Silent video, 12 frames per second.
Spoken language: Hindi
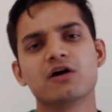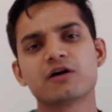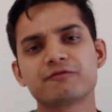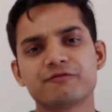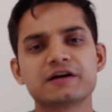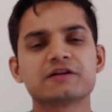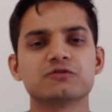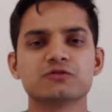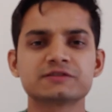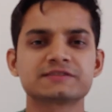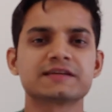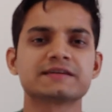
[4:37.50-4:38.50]
और फिर
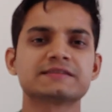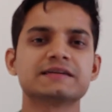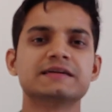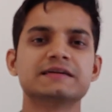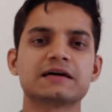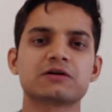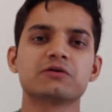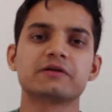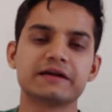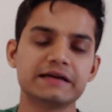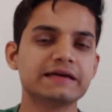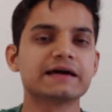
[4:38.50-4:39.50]
उस तरह से डेटा को
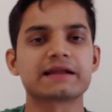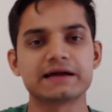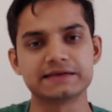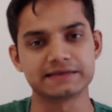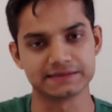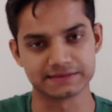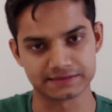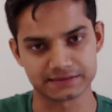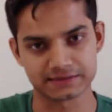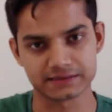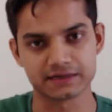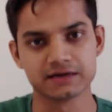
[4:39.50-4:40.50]
रीड या राइट किया
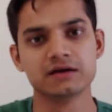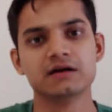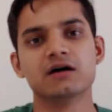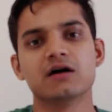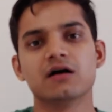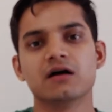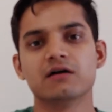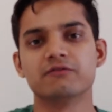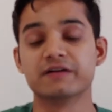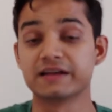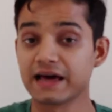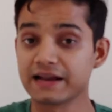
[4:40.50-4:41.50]
जाता था
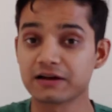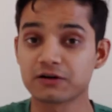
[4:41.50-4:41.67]
वेनाल